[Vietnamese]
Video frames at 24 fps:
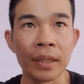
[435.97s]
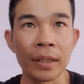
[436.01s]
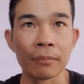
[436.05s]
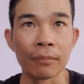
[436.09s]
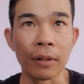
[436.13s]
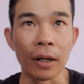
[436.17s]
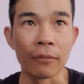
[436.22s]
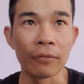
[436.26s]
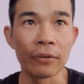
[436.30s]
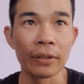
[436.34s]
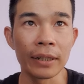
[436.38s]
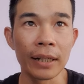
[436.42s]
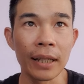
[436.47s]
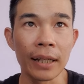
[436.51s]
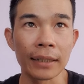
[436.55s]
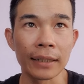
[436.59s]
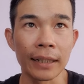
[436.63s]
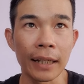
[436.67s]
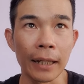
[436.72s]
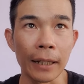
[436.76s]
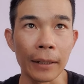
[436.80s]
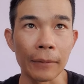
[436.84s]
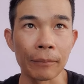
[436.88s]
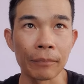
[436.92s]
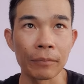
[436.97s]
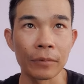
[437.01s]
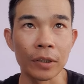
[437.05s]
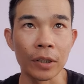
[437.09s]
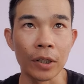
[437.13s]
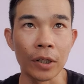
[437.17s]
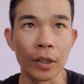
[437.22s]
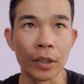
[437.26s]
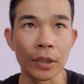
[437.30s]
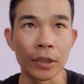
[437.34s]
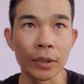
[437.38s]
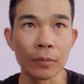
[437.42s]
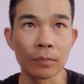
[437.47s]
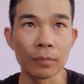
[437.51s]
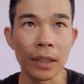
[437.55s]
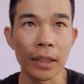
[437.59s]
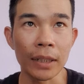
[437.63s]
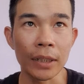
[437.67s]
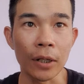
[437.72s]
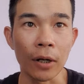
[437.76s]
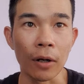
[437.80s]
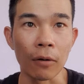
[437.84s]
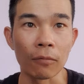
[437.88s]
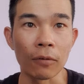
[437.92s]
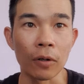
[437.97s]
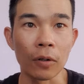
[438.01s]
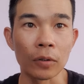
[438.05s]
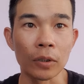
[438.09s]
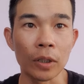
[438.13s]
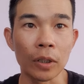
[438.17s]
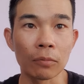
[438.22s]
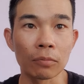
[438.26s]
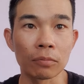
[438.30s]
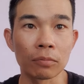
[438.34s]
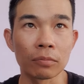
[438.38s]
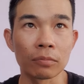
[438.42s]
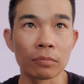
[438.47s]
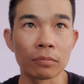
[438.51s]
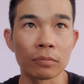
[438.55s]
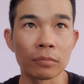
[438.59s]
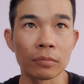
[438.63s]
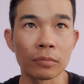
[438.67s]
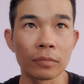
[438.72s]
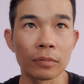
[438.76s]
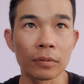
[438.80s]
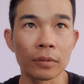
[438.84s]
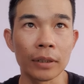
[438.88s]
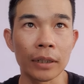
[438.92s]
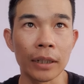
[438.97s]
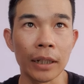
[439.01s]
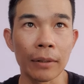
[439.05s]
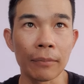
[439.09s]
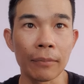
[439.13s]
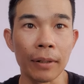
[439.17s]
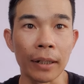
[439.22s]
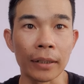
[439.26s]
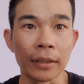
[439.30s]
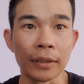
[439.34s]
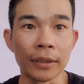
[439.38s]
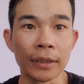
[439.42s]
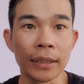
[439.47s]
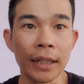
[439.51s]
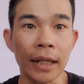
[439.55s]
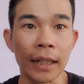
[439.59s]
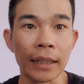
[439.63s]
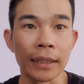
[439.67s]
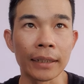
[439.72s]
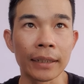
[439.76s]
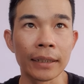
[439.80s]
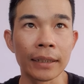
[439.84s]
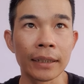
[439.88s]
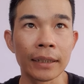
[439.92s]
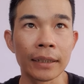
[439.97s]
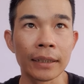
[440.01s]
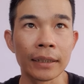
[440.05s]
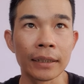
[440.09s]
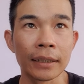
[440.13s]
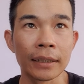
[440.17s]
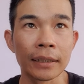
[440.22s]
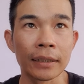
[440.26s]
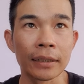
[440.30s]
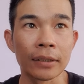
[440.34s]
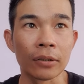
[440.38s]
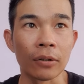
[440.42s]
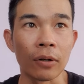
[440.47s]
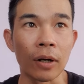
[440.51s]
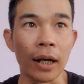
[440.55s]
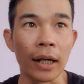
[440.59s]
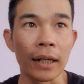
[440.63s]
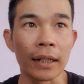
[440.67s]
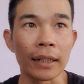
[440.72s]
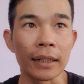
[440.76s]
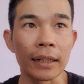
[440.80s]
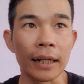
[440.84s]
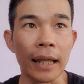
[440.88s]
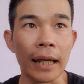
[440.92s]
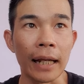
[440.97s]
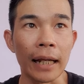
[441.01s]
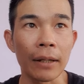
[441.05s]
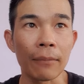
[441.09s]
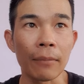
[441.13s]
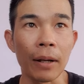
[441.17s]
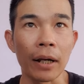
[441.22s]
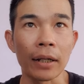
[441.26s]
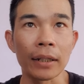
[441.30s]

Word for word: mở ví lên nha rồi chúng ta chọn vào trong cái mạng lưới này hoặc là các bạn